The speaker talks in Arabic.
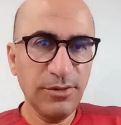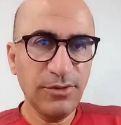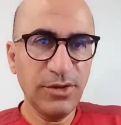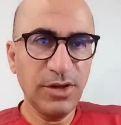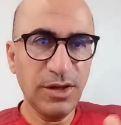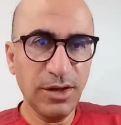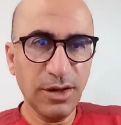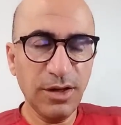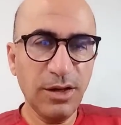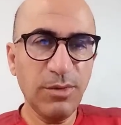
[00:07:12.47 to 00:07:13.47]
في
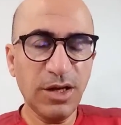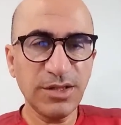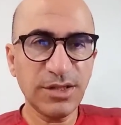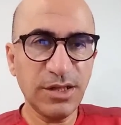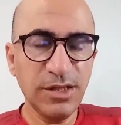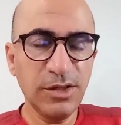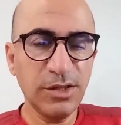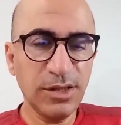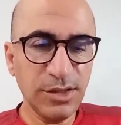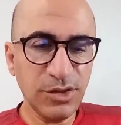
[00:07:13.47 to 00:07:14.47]
الانقلاب العسكري
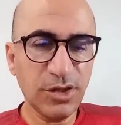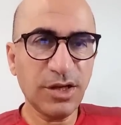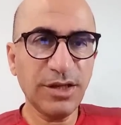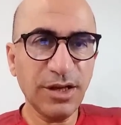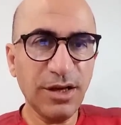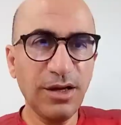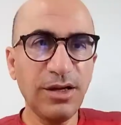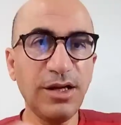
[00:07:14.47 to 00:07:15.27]
جرى اعتقال